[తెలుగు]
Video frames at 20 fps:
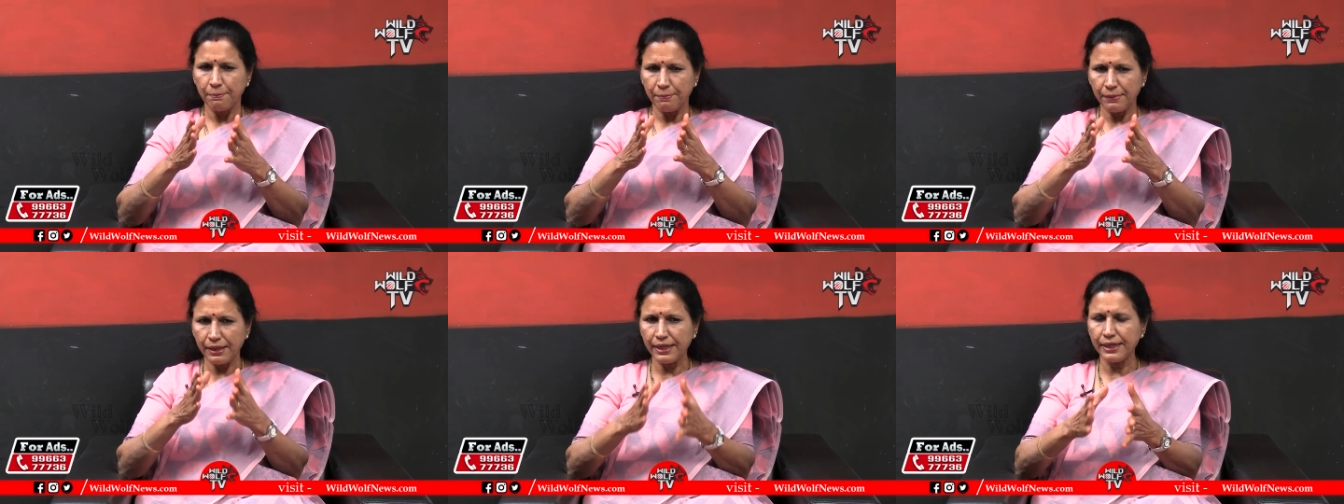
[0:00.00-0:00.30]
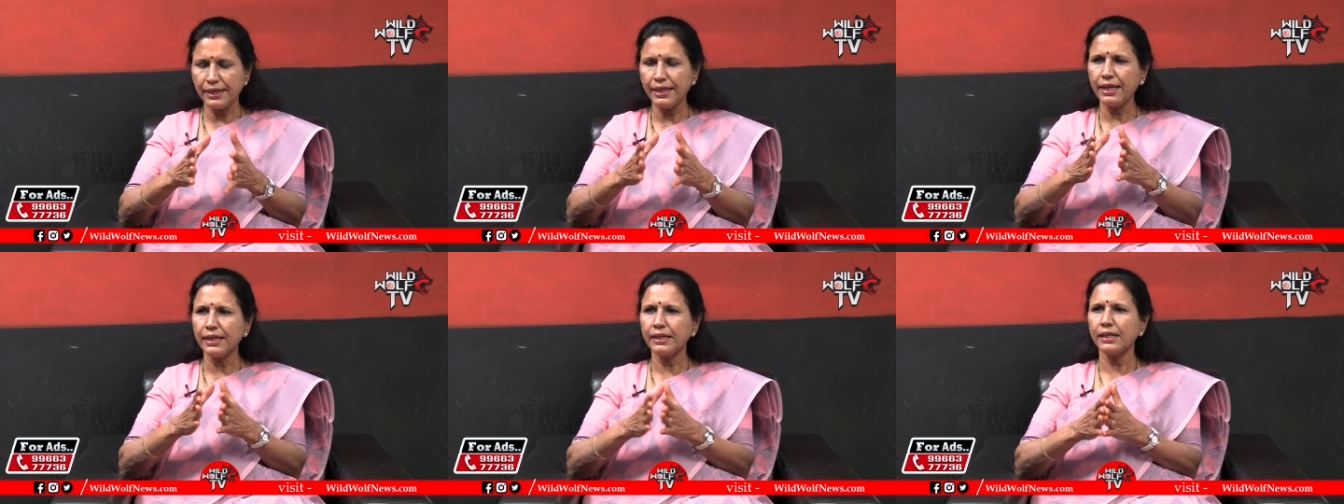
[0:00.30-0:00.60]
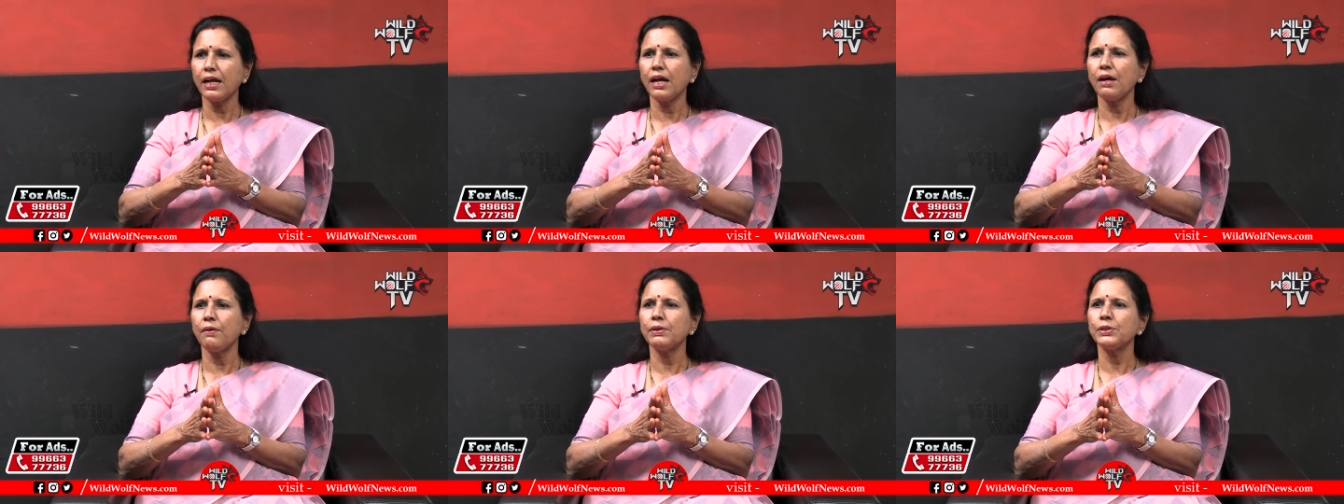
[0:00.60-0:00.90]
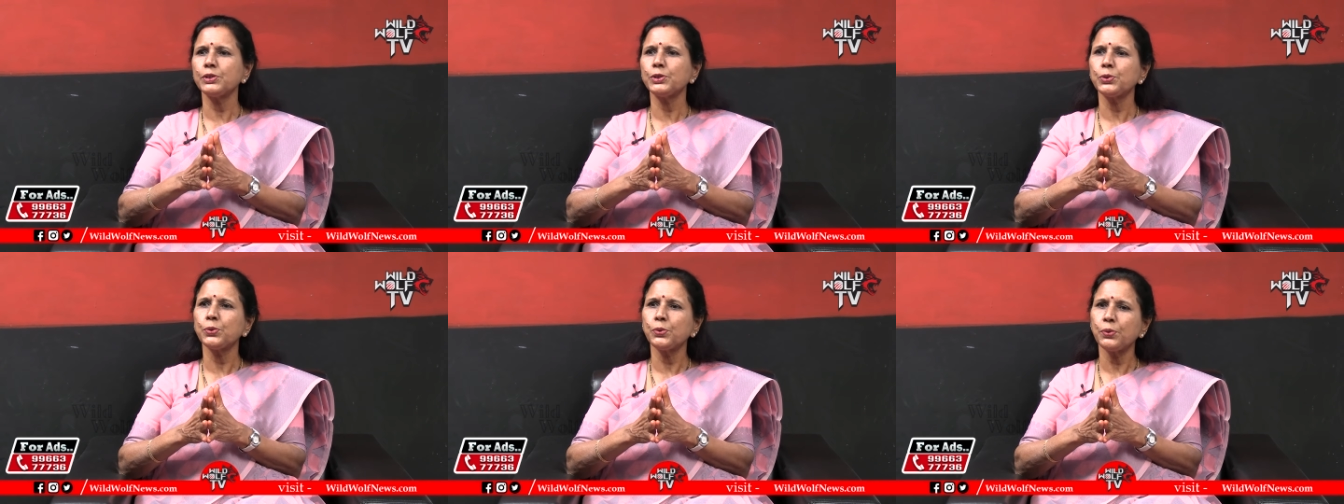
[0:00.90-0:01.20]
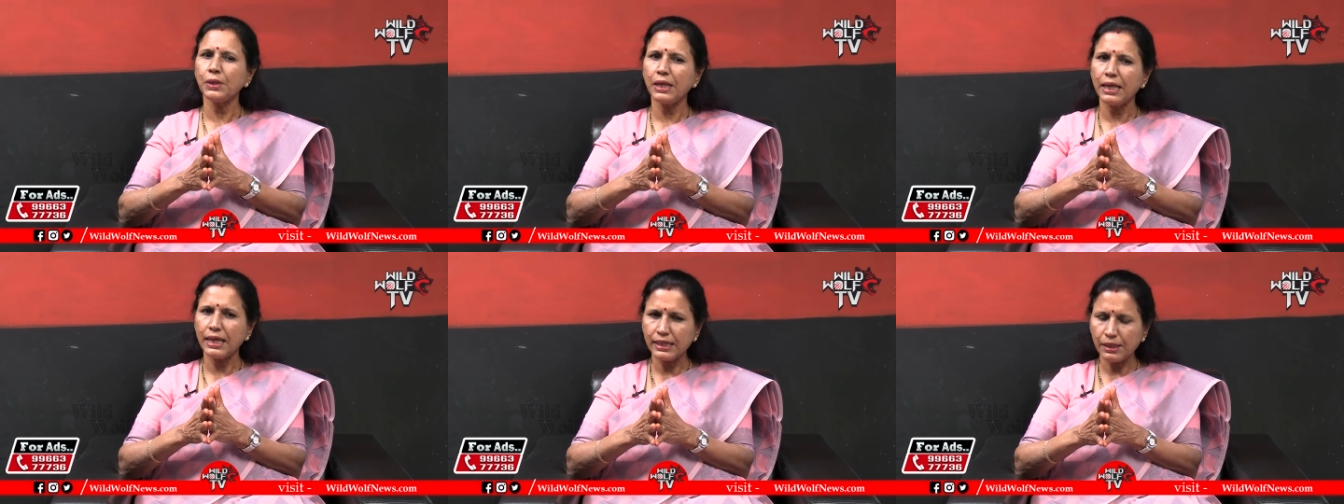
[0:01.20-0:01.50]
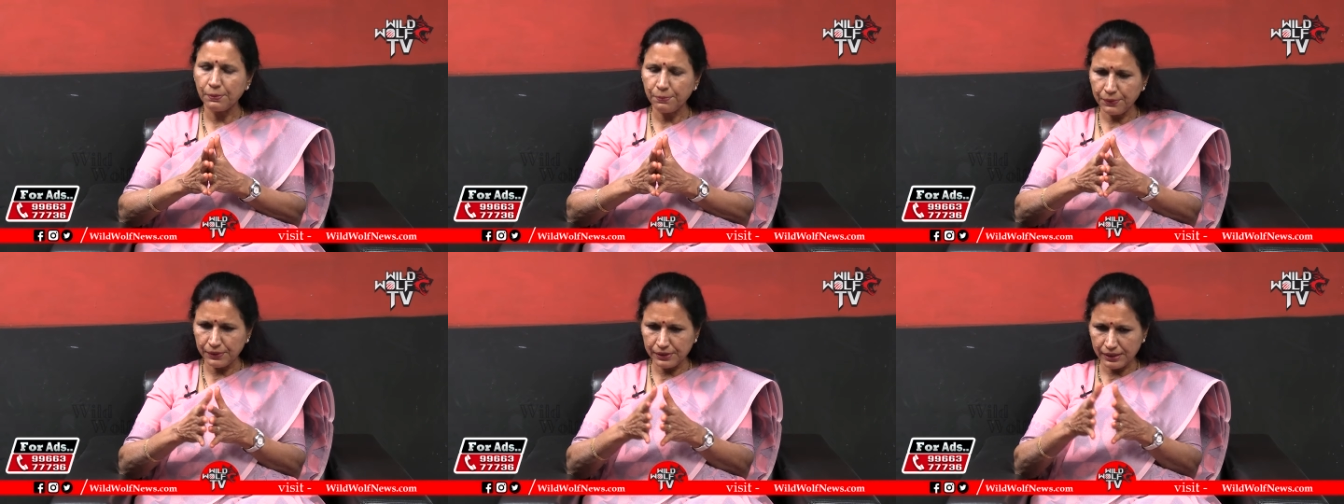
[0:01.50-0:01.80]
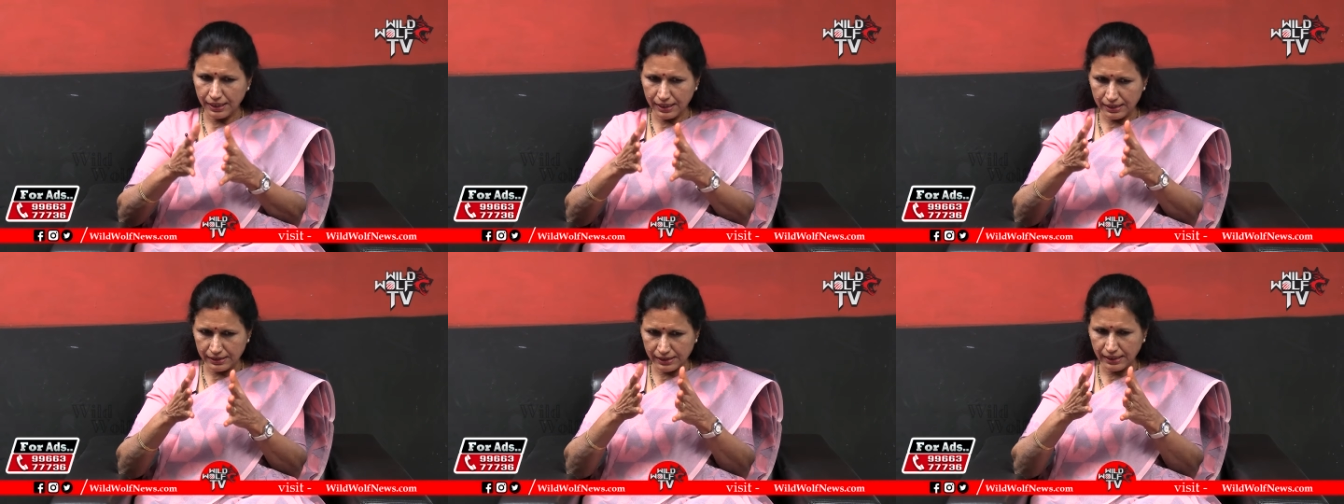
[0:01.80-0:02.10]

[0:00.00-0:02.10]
మీడియాని కావచ్చు లేకపోతే